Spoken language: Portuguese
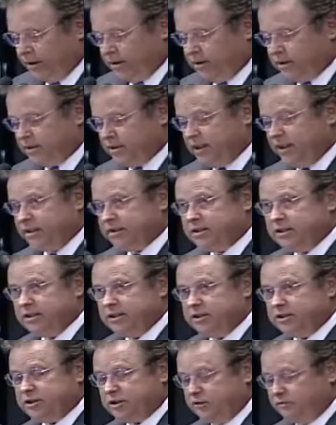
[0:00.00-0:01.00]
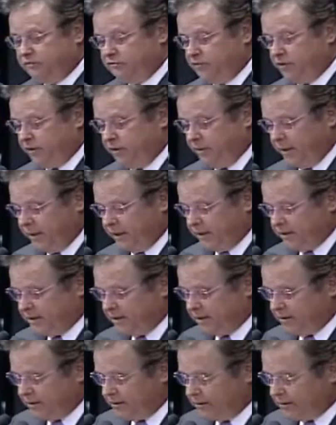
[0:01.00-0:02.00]
se exigem
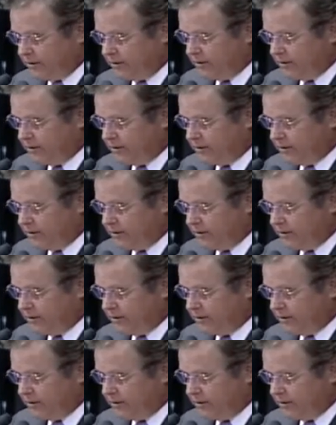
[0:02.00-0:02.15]
firmeza,